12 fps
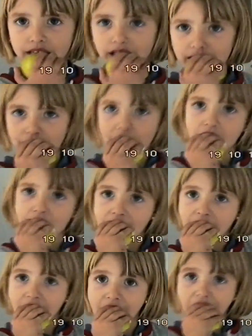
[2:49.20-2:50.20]
¿Pero no está muy
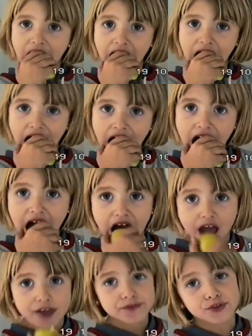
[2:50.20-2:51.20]
ácida?
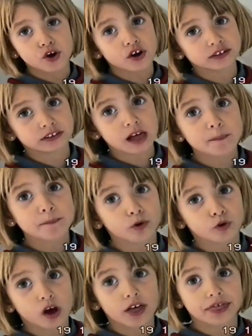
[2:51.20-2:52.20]
No, está poco
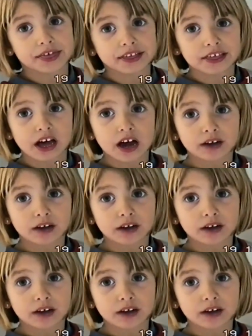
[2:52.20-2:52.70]
ácida.